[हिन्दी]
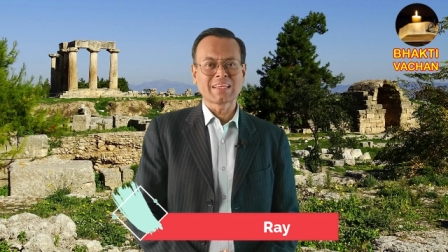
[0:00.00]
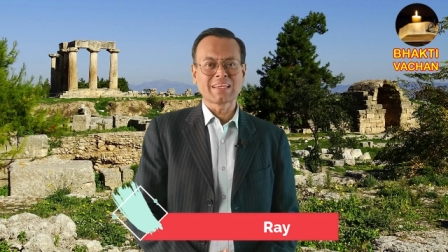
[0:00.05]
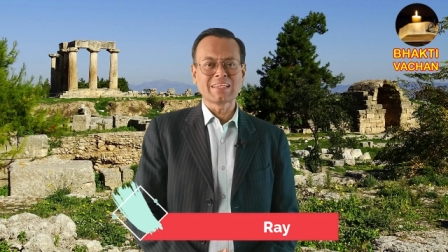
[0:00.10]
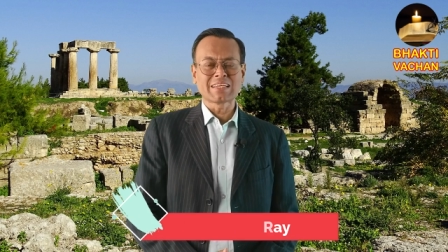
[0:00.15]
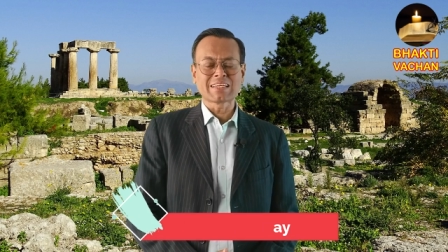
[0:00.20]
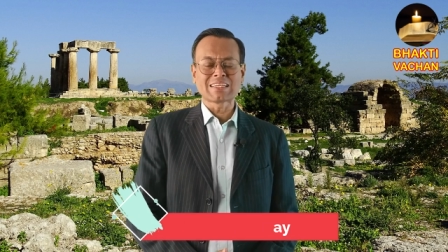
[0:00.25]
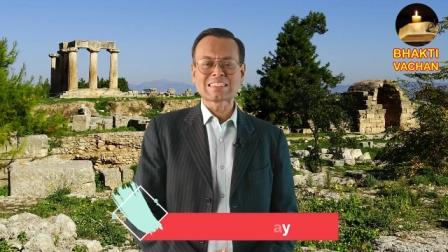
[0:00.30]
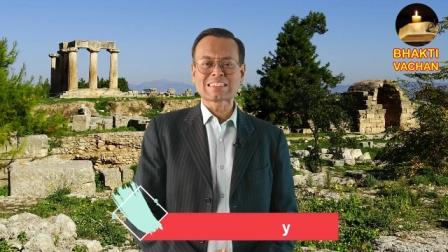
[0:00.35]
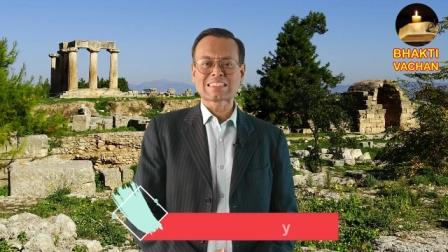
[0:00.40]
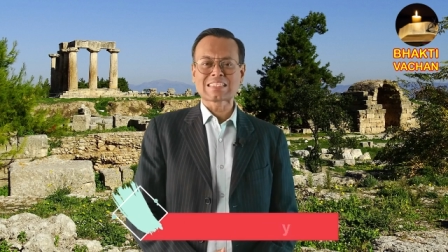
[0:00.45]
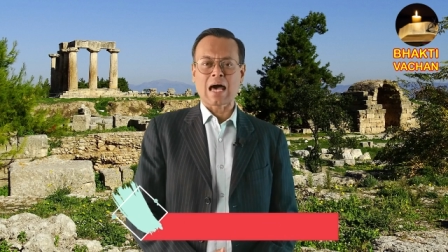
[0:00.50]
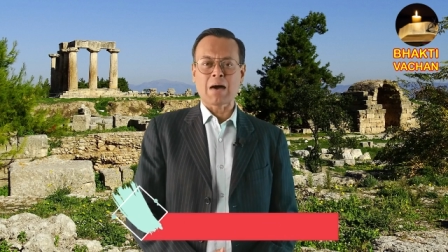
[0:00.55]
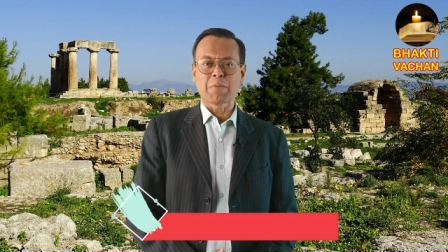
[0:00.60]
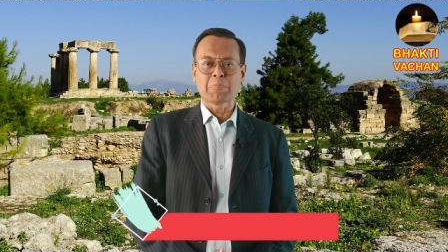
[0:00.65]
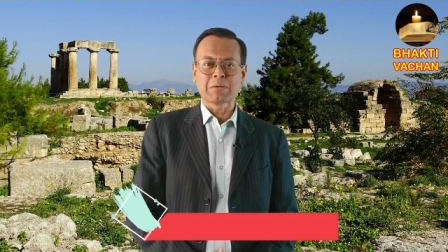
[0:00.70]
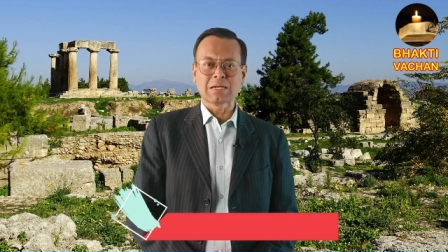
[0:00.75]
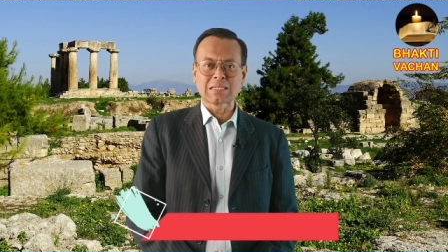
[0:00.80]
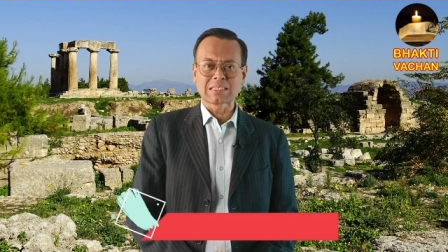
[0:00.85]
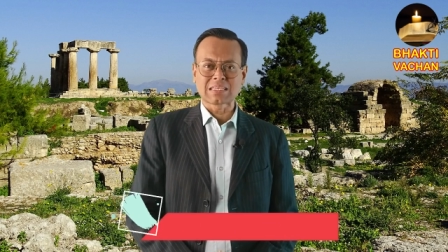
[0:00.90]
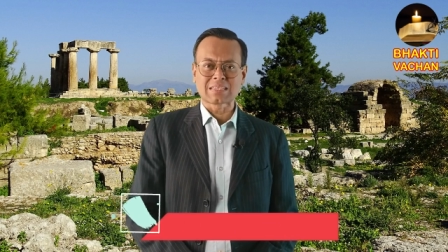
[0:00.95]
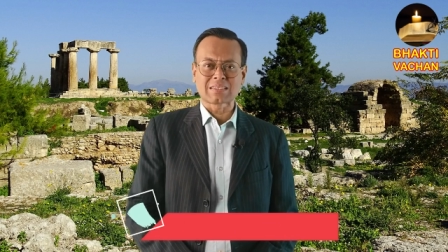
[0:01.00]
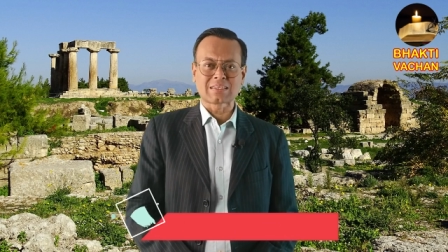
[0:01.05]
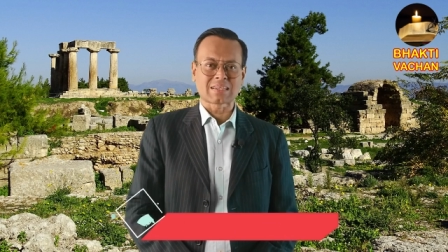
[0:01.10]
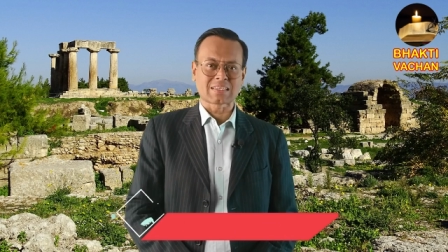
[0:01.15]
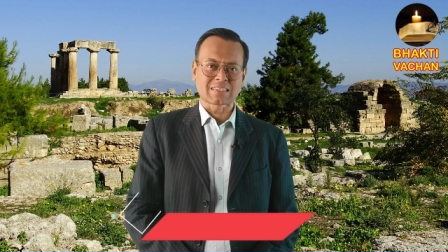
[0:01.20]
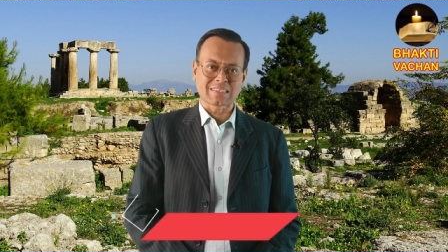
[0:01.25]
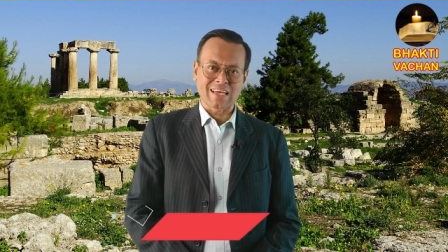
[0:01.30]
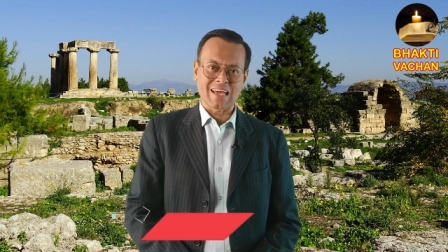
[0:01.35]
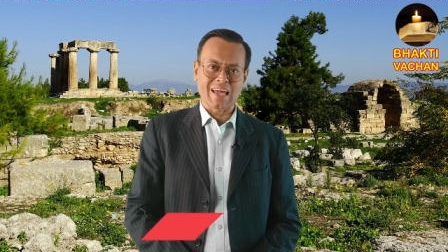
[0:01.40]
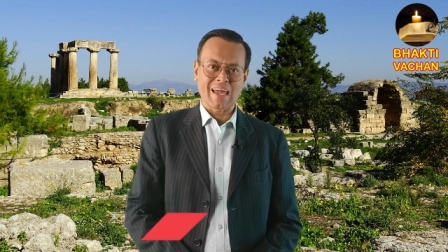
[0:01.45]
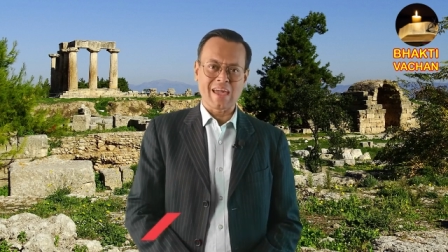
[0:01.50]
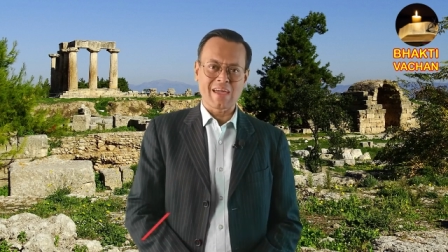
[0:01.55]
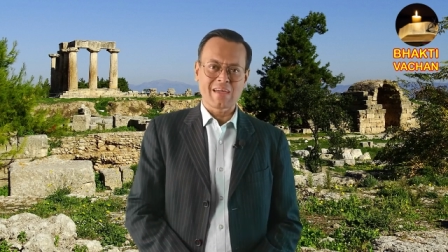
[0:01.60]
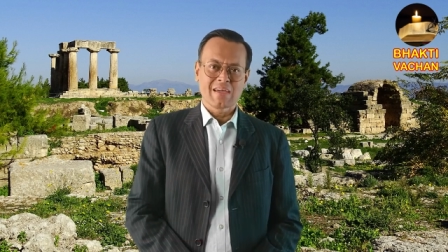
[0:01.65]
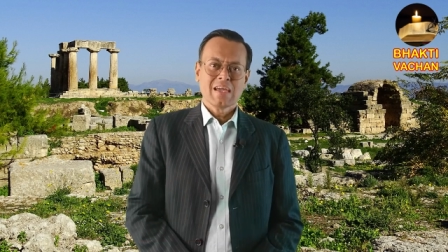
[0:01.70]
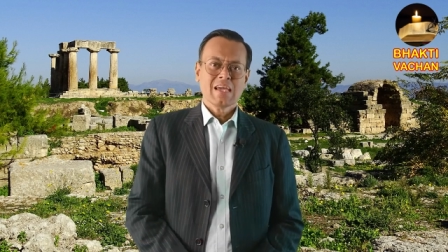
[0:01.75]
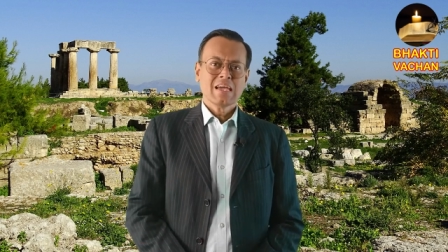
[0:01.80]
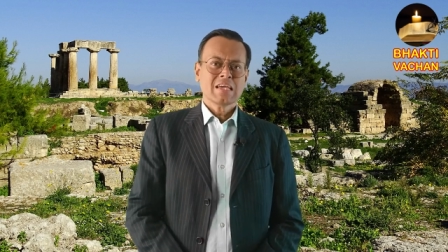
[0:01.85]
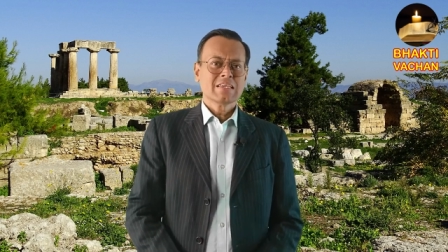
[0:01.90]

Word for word: देने की सामर्थ्य रखता है